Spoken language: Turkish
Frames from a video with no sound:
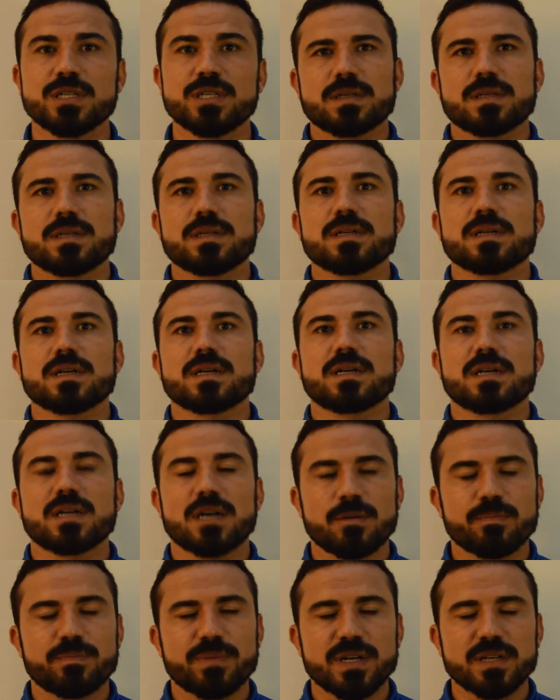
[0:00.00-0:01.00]
E,
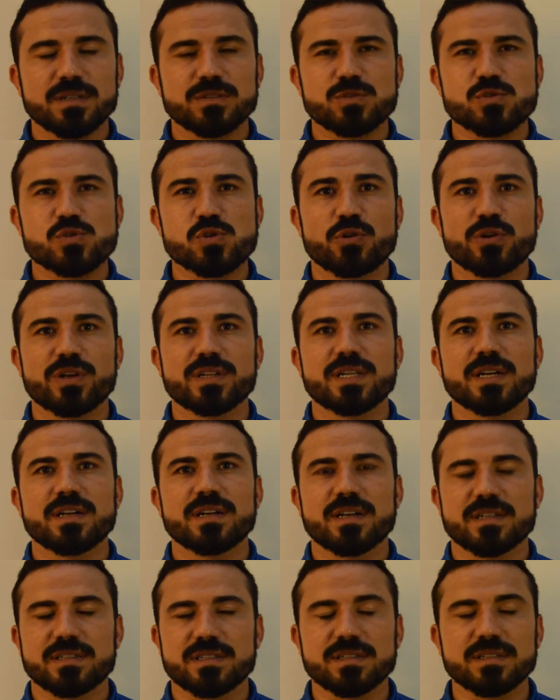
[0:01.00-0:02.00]
kampa sonradan
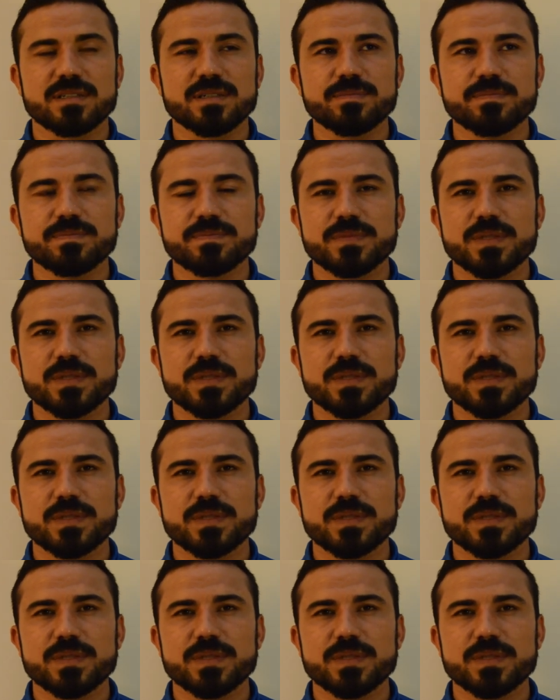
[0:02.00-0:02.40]
katıldım.